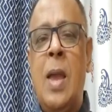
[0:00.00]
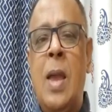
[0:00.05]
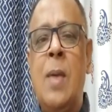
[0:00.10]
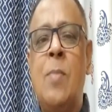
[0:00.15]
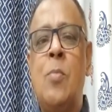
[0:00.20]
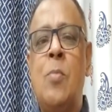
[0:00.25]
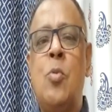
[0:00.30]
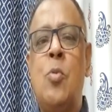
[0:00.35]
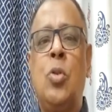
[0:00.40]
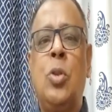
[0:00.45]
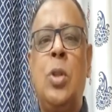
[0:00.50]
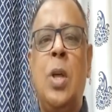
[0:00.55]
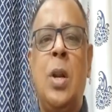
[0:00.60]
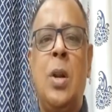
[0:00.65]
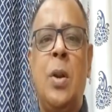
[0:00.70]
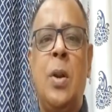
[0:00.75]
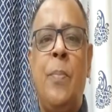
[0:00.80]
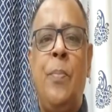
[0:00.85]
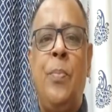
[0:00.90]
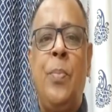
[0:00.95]
এই মুহূর্তে
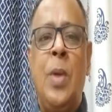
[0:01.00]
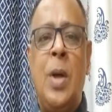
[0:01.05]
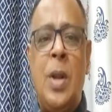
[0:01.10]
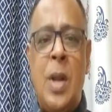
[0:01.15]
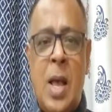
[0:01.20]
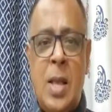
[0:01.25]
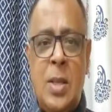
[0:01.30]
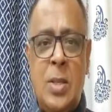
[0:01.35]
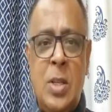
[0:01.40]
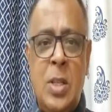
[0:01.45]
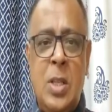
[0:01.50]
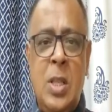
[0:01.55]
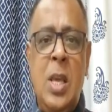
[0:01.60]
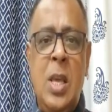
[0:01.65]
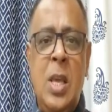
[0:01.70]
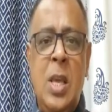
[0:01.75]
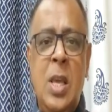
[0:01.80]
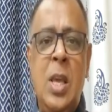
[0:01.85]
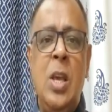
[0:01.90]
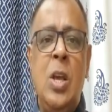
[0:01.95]
রাজনীতি
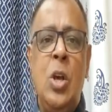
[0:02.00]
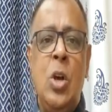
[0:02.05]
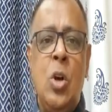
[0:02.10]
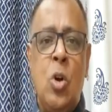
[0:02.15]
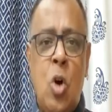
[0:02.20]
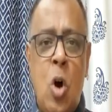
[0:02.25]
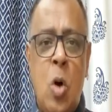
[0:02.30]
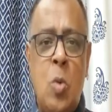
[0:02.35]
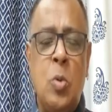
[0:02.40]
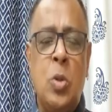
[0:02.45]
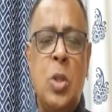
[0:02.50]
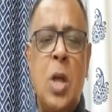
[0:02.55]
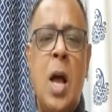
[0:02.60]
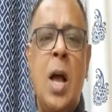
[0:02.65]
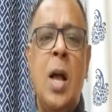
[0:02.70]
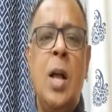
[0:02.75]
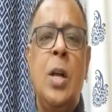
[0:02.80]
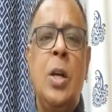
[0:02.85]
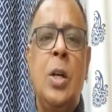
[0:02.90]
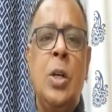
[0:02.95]
ক্ষমতা
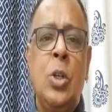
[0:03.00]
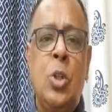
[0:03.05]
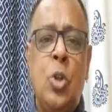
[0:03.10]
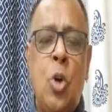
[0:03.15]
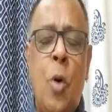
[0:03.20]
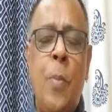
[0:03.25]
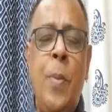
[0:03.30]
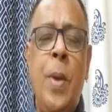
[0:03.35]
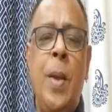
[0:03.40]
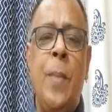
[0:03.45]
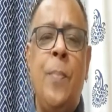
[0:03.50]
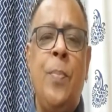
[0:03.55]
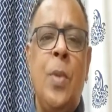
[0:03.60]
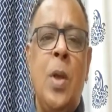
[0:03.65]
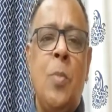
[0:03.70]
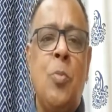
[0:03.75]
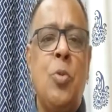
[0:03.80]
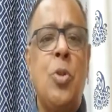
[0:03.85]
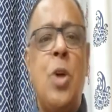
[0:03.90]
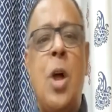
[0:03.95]
সবই
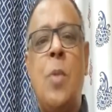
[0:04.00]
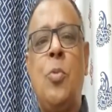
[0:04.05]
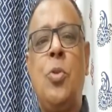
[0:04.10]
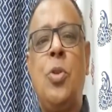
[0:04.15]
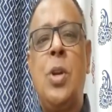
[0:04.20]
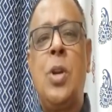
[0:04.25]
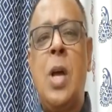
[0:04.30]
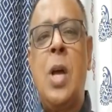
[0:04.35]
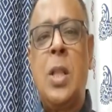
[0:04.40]
প্রধানমন্ত্রীর